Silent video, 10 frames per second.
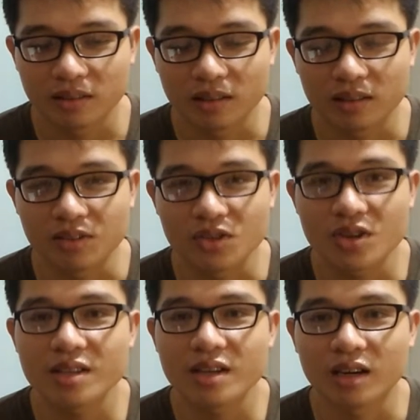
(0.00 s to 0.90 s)
thì từ
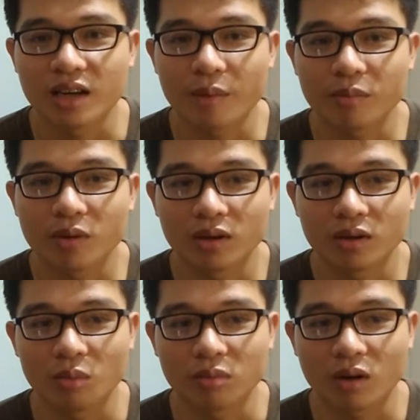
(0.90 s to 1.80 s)
trước đến giờ em
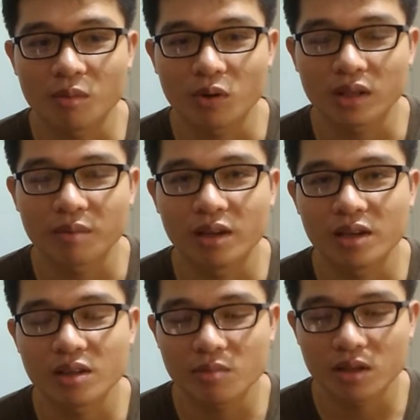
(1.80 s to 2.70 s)
cũng có một cái tâm
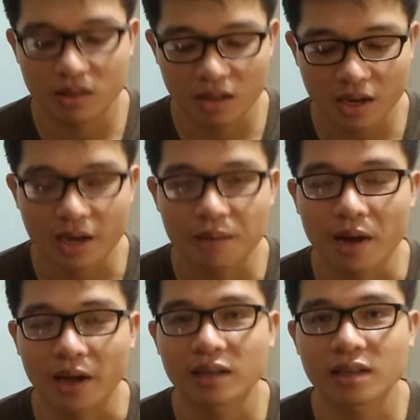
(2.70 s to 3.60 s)
lý giống như tất cả
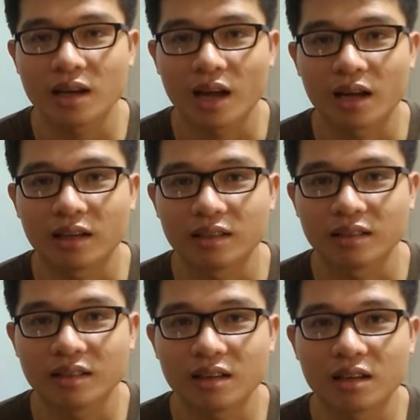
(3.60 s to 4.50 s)
các bạn là
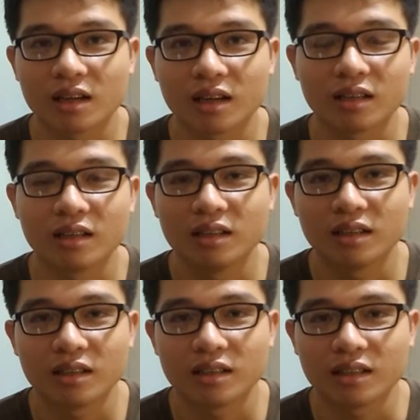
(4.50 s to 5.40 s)
rất là
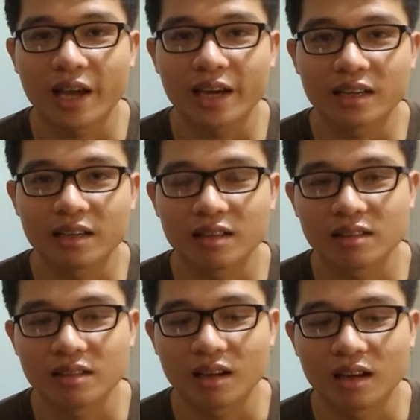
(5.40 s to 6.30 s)
nhát khi
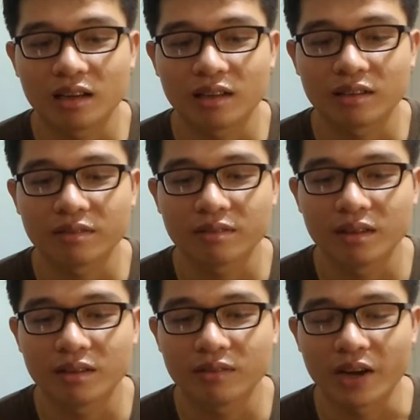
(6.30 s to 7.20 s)
à,
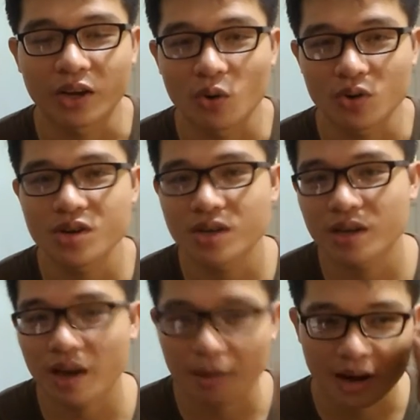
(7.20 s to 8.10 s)
phải ngồi trước
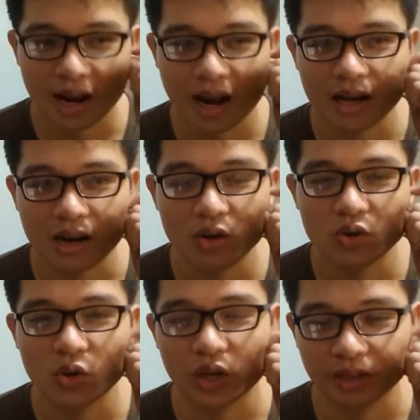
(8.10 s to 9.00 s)
cái camera để nói
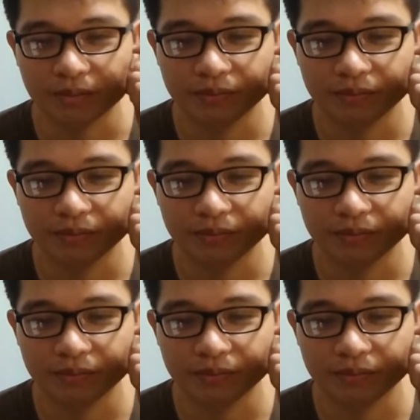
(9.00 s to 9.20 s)
chuyện